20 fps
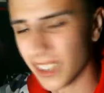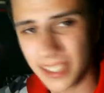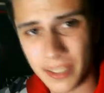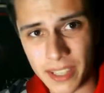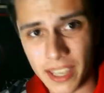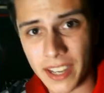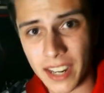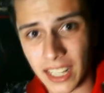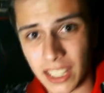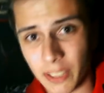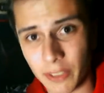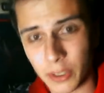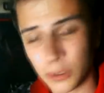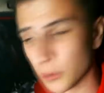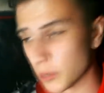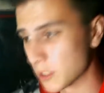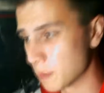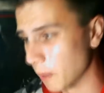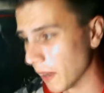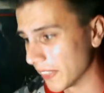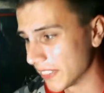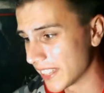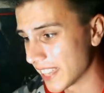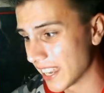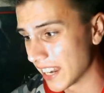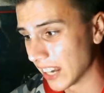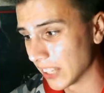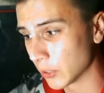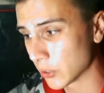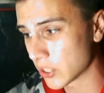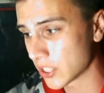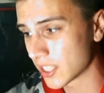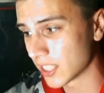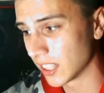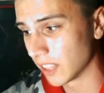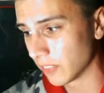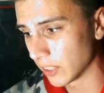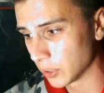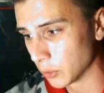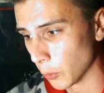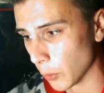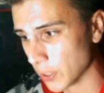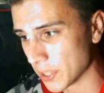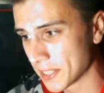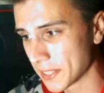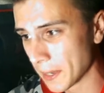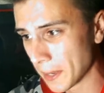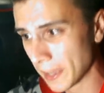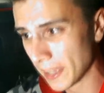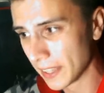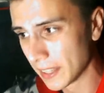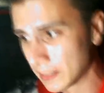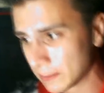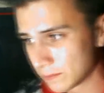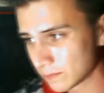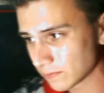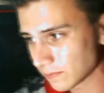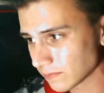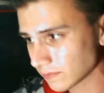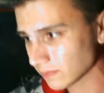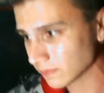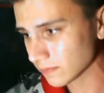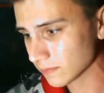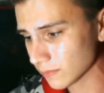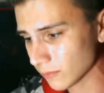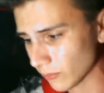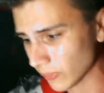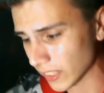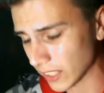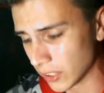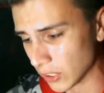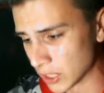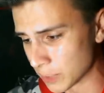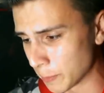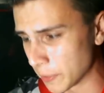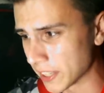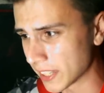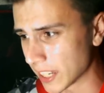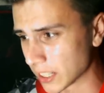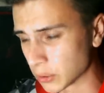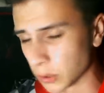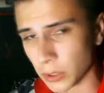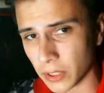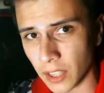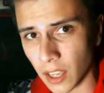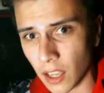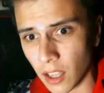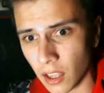Я реально волнуюсь, банда, я реально очень сильно волнуюсь. Господи, как долго.